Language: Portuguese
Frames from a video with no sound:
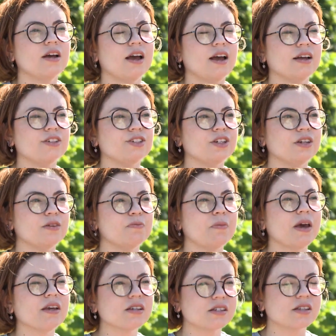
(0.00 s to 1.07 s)
é, de
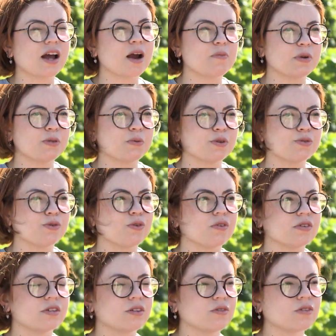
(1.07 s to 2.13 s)
bem-estar para as
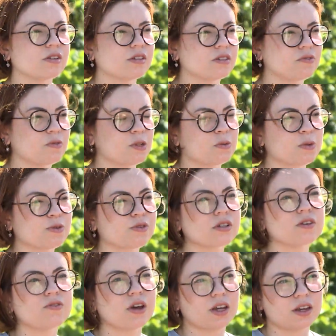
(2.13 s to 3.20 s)
pessoas. Então, as, as pessoas
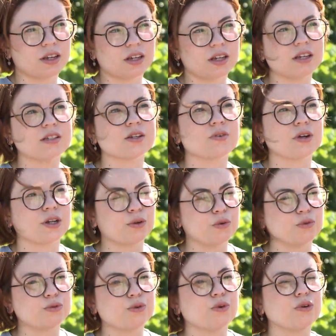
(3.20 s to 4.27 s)
que vêm aqui, são
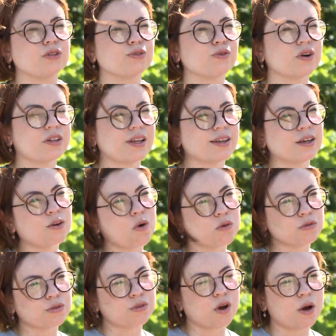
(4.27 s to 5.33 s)
agricultores ou até que
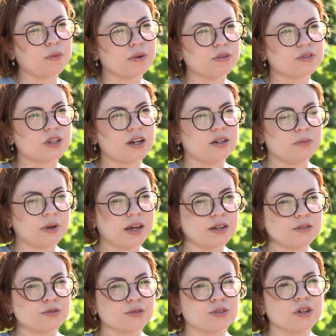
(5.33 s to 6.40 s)
consomem os
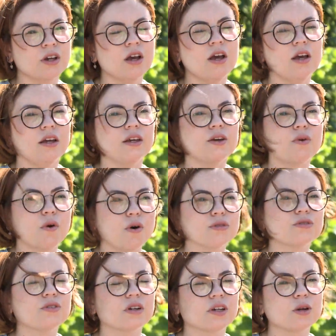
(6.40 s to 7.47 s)
alimentos,
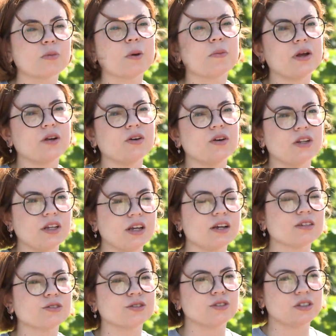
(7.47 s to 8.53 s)
encontram aqui uma
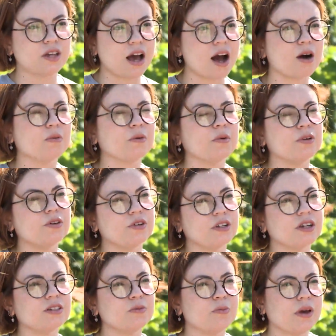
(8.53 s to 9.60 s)
melhoria social, uma
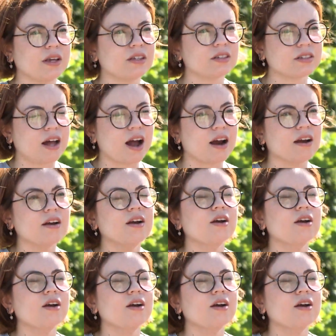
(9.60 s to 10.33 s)
melhoria de bem-estar,